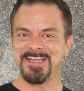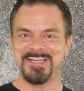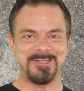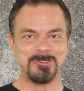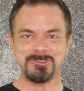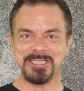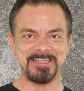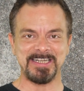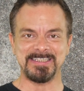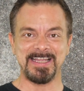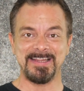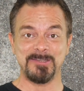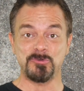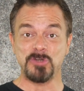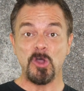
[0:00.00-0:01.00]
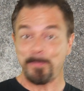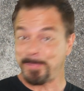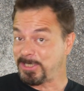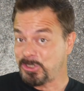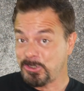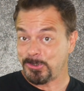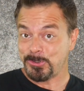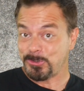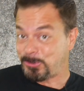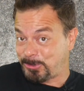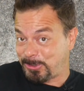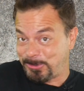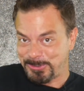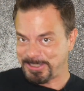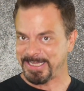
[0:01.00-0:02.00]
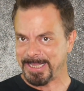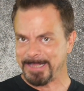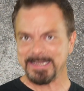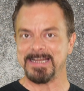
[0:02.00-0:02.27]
no se trata de una opinión o teoría